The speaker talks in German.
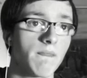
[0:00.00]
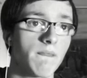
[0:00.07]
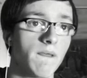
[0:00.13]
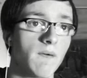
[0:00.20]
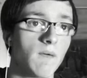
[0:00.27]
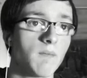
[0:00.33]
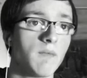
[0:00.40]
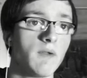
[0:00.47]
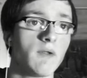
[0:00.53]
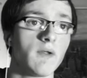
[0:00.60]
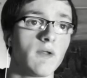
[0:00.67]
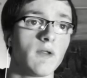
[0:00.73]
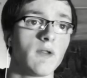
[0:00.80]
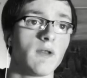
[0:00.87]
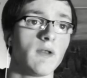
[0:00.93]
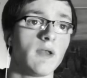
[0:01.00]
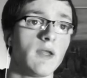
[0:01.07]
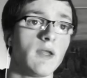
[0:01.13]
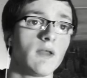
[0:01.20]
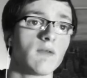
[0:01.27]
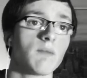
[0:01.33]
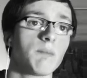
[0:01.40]
Der kommt
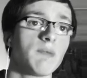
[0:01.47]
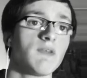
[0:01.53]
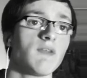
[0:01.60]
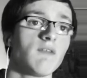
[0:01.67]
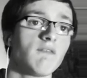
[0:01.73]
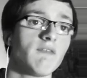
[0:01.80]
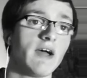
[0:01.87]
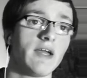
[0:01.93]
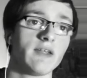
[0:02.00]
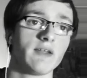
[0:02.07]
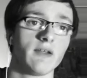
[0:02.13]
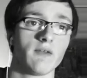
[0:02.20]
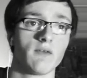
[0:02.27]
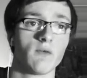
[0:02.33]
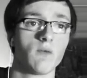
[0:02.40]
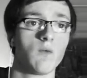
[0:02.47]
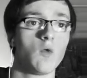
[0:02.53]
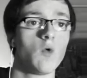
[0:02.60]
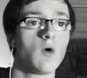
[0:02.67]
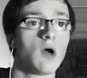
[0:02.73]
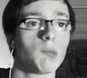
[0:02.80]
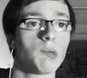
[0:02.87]
näher, so ein bisschen weiter. So
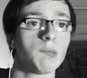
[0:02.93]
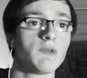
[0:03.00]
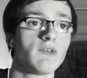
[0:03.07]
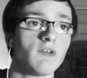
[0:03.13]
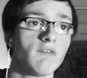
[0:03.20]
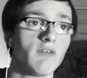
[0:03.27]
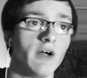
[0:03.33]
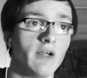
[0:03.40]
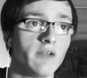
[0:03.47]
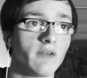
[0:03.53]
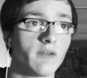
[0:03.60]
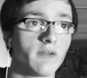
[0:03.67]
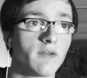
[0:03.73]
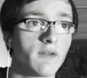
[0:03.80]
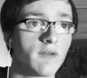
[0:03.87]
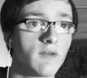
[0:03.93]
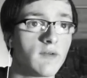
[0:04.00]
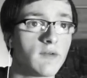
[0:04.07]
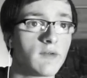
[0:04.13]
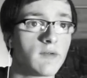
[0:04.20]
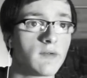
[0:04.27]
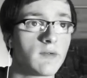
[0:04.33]
hoch, aber ein bisschen weiter.
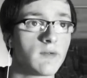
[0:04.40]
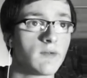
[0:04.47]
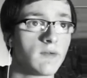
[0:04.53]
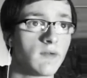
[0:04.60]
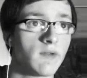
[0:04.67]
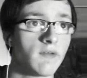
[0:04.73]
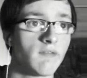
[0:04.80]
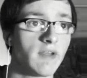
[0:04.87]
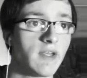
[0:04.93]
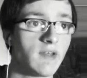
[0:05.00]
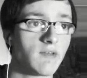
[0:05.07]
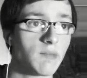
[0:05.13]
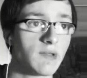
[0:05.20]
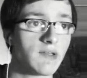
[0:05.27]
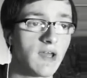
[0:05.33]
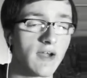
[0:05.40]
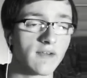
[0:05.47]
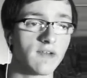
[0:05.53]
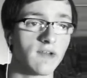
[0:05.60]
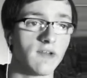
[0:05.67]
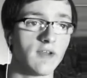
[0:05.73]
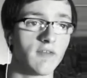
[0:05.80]
Wir gehen jetzt mit
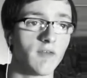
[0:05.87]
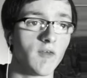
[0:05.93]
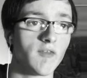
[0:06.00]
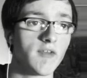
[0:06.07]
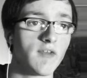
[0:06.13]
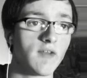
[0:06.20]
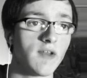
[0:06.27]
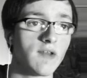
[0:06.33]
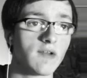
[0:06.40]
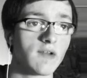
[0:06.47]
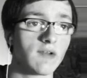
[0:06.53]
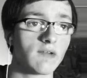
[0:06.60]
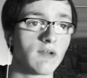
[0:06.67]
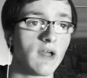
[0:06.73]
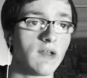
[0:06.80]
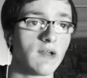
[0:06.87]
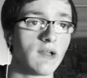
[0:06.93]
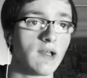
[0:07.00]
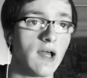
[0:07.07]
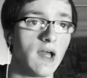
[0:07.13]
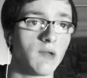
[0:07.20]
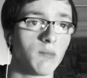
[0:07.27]
Taktik hier vor. Wir sind ja keine
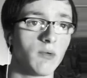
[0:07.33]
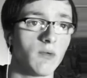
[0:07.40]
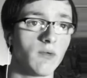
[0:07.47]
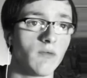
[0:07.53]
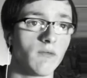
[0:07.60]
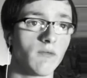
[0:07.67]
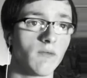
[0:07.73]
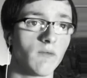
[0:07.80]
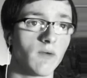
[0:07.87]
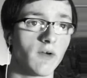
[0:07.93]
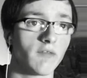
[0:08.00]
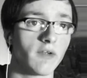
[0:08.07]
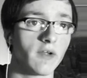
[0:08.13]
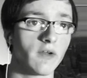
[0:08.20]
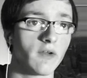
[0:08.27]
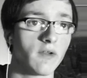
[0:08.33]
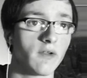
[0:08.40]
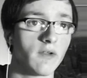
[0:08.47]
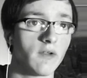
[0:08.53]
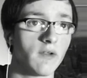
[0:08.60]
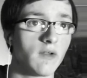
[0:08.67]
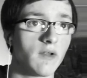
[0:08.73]
kleinen Blöden, so ungefähr.
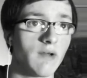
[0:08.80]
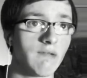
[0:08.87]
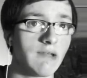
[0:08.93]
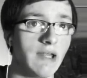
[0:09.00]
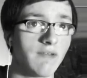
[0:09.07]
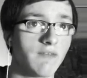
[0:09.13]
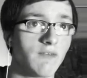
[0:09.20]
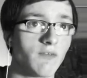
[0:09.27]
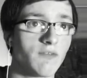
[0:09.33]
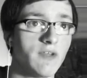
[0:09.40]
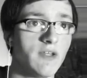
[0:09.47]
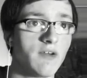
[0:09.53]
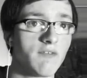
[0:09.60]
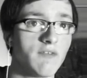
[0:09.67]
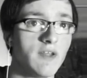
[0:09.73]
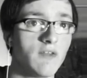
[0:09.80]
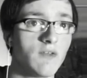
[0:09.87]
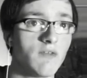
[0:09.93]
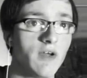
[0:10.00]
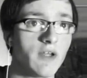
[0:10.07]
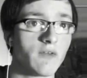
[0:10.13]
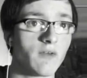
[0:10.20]
Der ist doch wieder viel zu
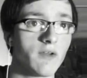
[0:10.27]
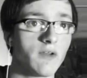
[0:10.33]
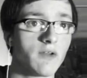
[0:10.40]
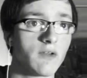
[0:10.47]
weit, oder?